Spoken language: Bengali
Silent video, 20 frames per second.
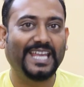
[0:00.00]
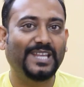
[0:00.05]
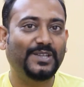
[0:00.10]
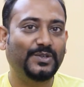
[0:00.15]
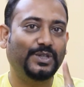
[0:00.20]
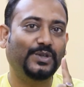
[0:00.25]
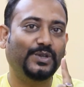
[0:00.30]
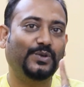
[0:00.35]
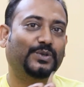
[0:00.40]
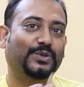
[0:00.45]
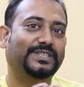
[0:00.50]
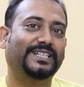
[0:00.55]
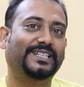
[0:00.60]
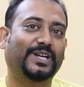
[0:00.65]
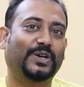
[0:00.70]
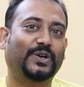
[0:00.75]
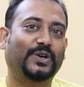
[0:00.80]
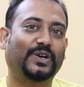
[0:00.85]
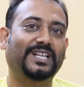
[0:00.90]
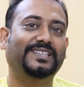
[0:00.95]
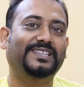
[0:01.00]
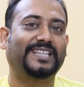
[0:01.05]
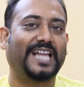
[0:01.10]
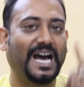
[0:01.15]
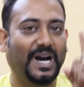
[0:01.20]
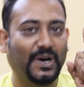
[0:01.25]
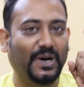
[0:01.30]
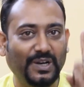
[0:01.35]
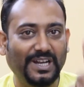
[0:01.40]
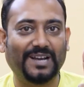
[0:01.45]
এই যদি কোশ্চেনটা করেন
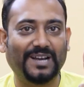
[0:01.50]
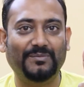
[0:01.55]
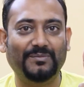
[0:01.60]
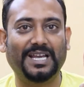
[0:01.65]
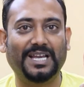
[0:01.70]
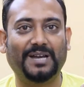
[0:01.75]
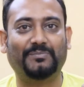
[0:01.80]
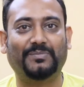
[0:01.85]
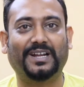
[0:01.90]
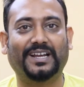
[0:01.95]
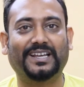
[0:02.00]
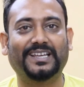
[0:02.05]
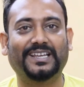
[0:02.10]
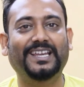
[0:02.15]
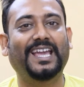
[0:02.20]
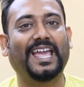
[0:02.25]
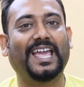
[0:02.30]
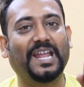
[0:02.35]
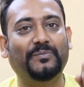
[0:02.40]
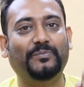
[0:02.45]
তাহলে আমি আপনাকে